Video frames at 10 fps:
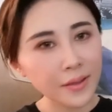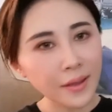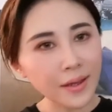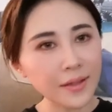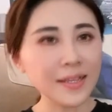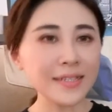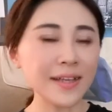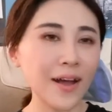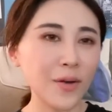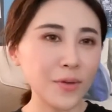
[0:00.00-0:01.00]
Hello， 大家
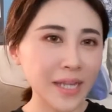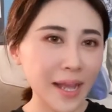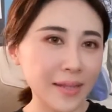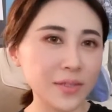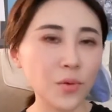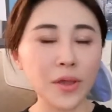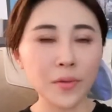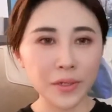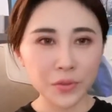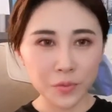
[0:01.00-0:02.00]
好，我是 Alice， 欢迎
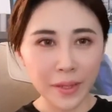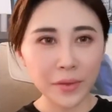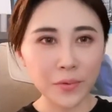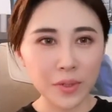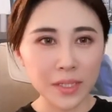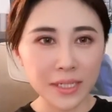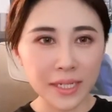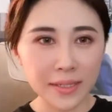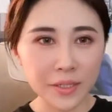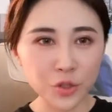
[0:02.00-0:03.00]
关注美国地
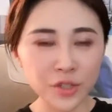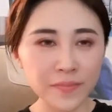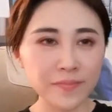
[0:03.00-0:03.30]
产资讯。